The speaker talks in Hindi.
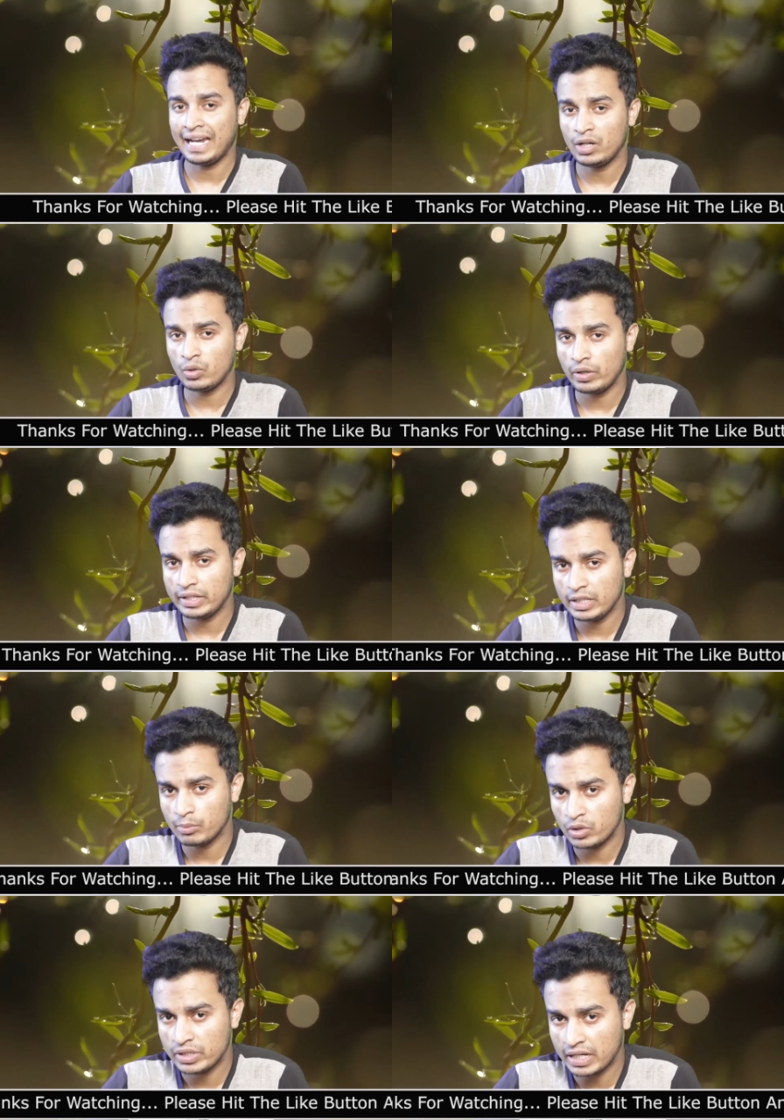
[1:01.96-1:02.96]
एंड्रॉयड की
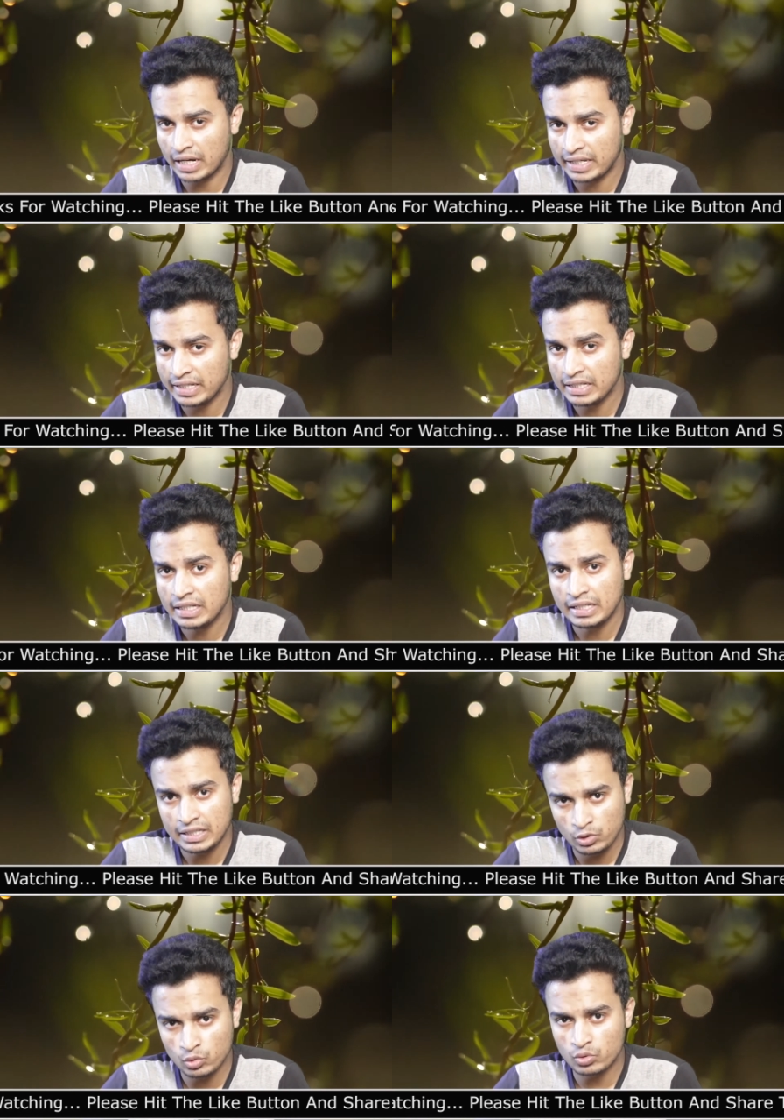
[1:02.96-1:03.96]
इमोजी का ही
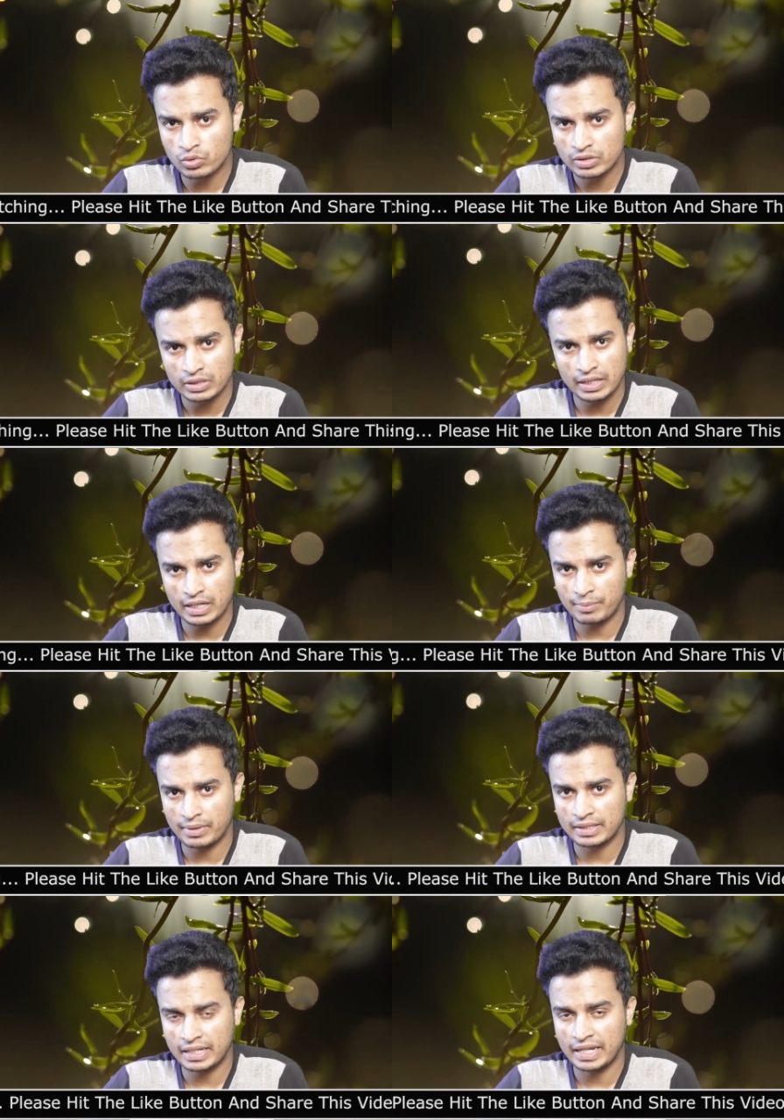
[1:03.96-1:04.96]
यूज़ करना
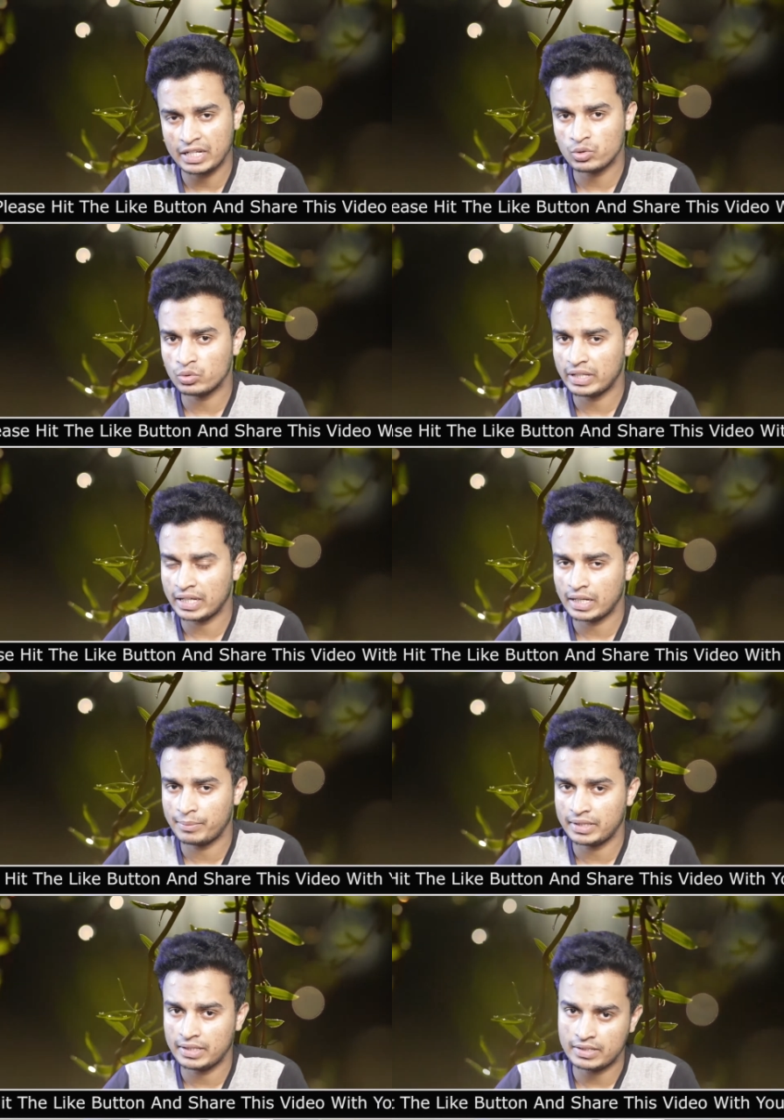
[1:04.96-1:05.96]
पड़ता है जो देखने
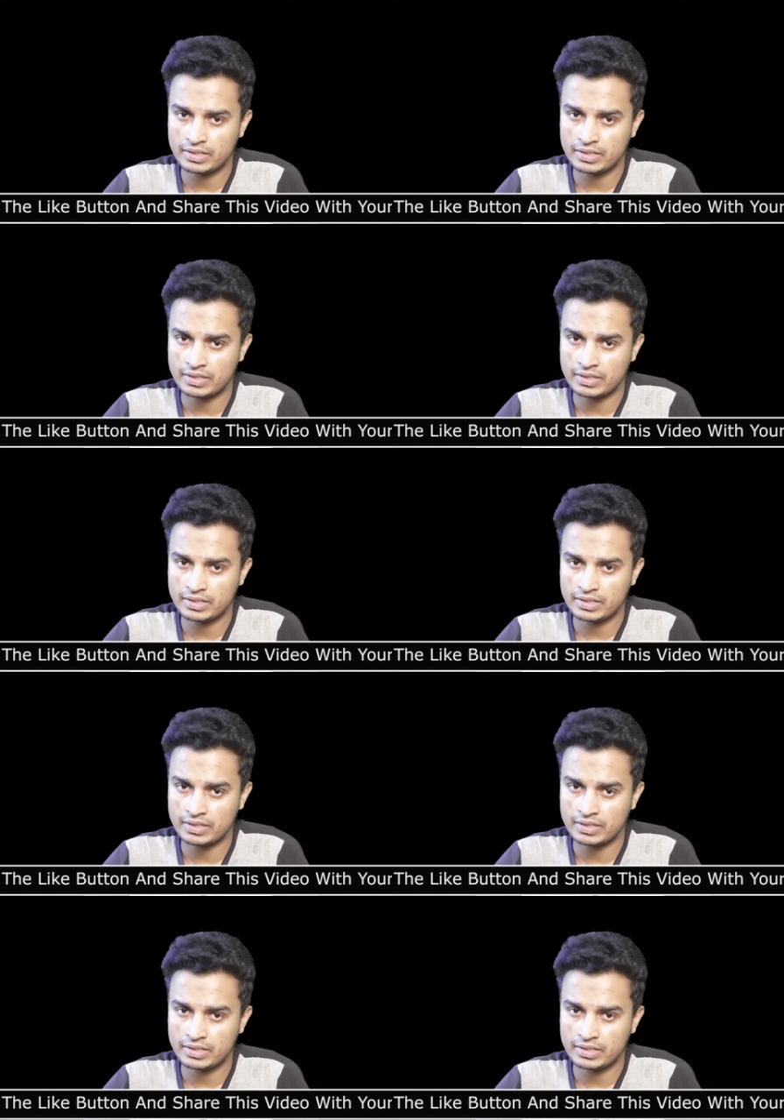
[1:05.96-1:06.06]
में इतनी